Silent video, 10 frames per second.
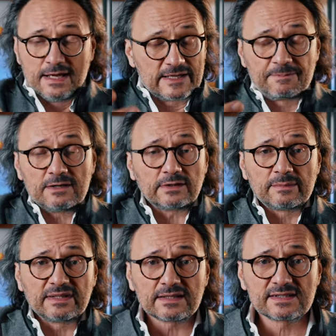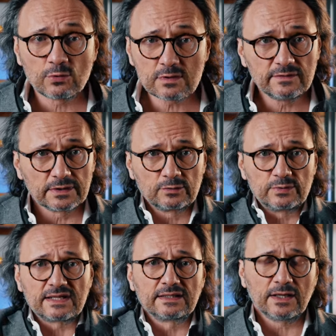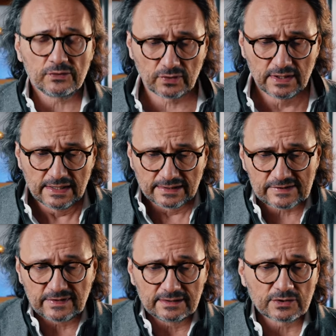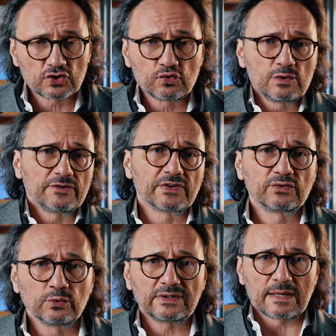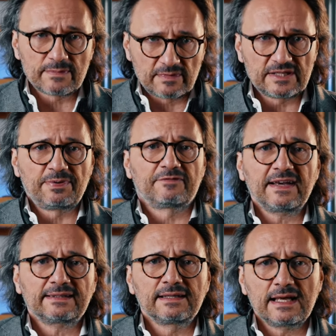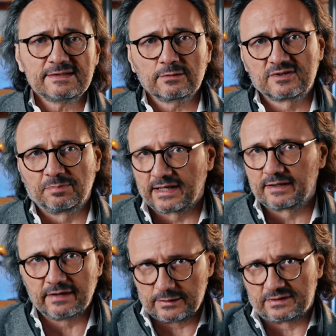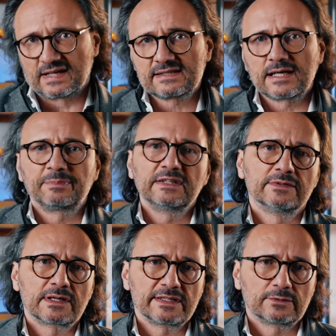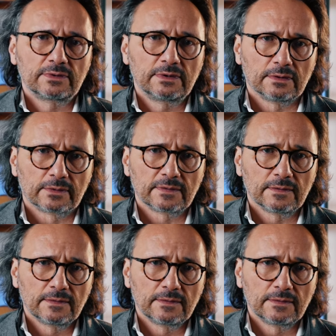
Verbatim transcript: Ich bin auch damit erzogen worden, du ja genauso, dass wir in der Schule versucht haben, immer die perfekte Leistung zu bringen, weil nur das gab dir wirklich guten Noten.